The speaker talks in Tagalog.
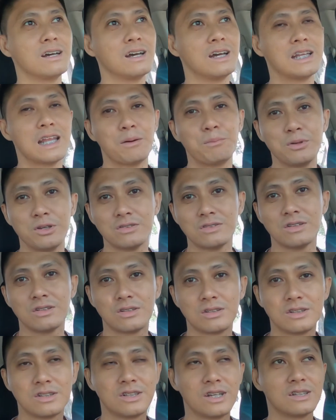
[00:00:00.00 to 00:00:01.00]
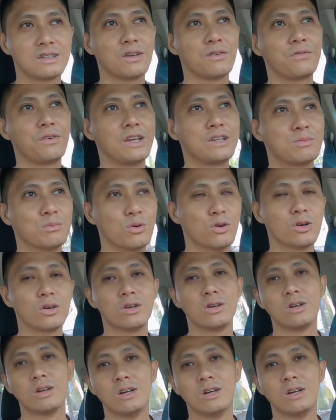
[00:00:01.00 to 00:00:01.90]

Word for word: Hanapin niyo siya sa Facebook,